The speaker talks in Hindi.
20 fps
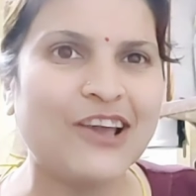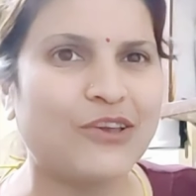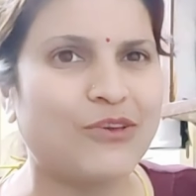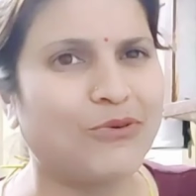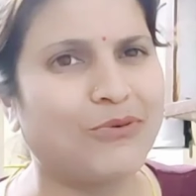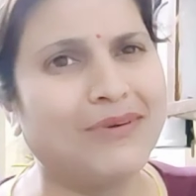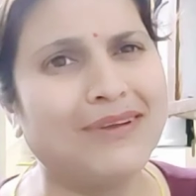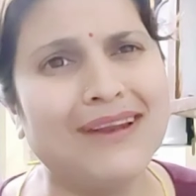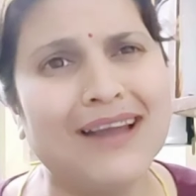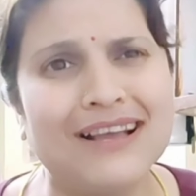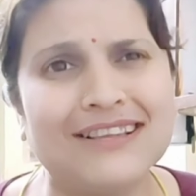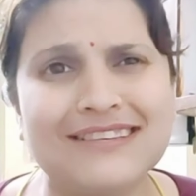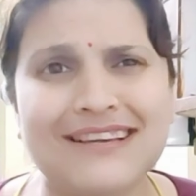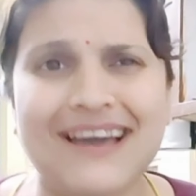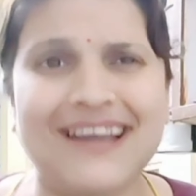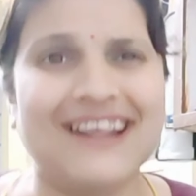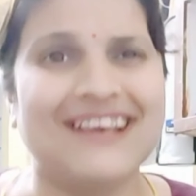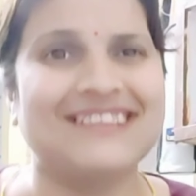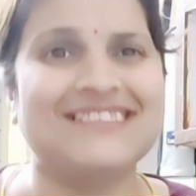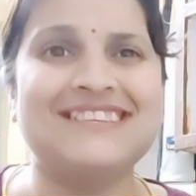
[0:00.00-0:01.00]
क्योंकि ना
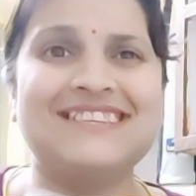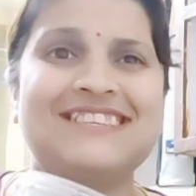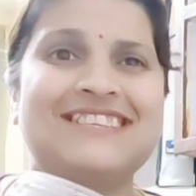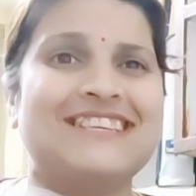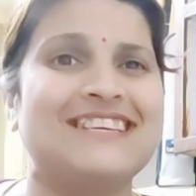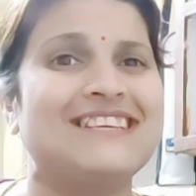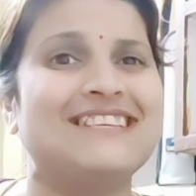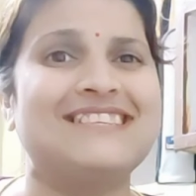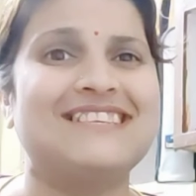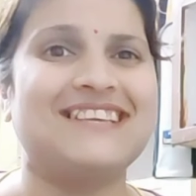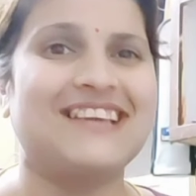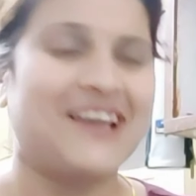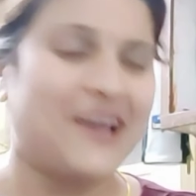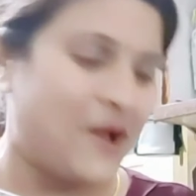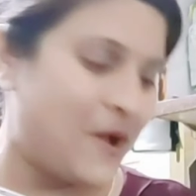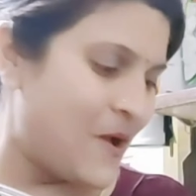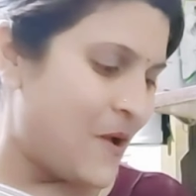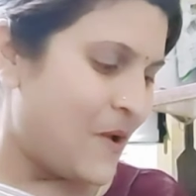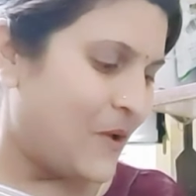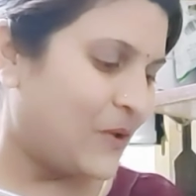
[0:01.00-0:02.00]
अचार ऐसी चीज़ ही है
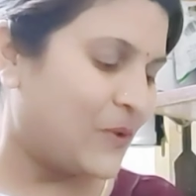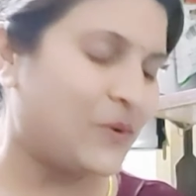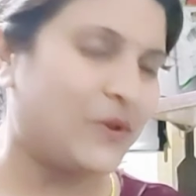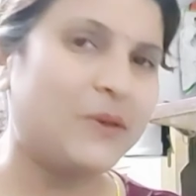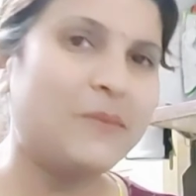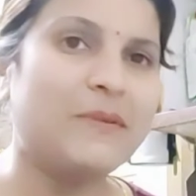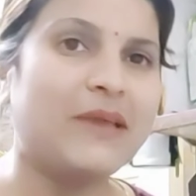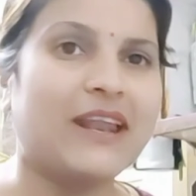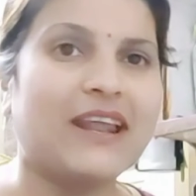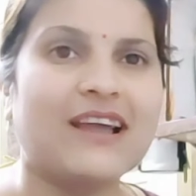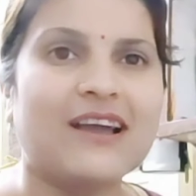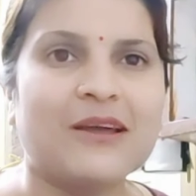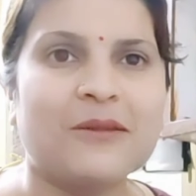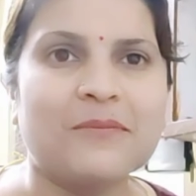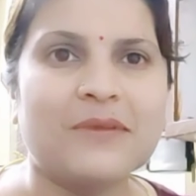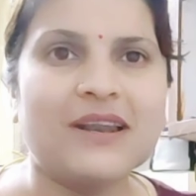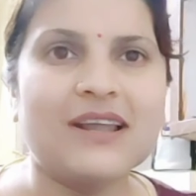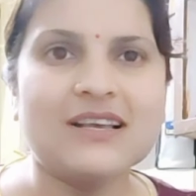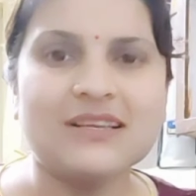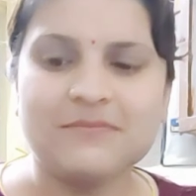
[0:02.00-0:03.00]
क्योंकि मेरे घर
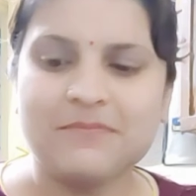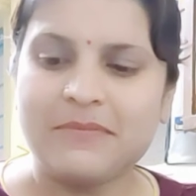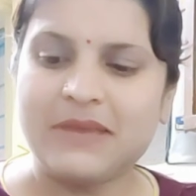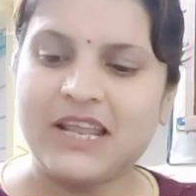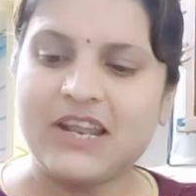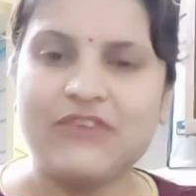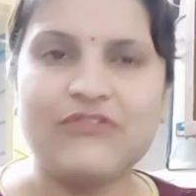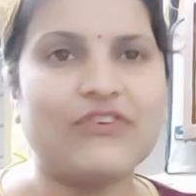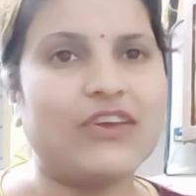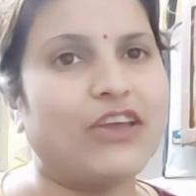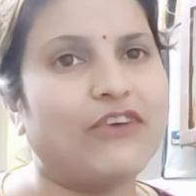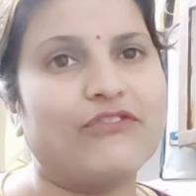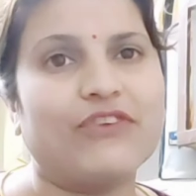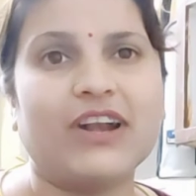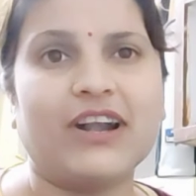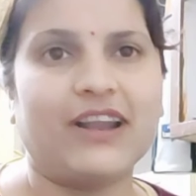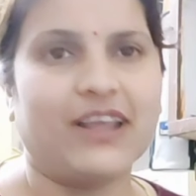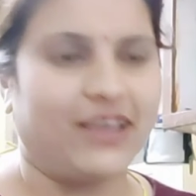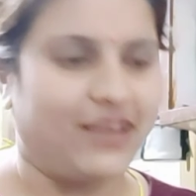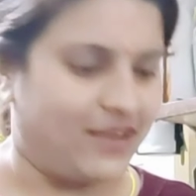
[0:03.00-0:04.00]
में ना मेरी
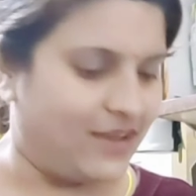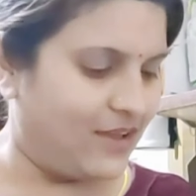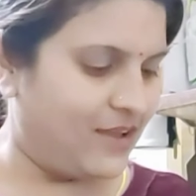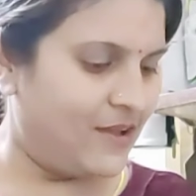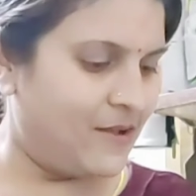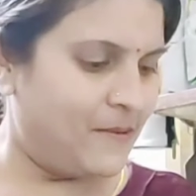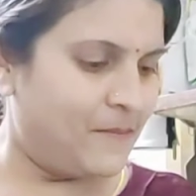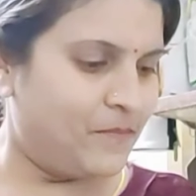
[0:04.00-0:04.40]
फेवरेट है ये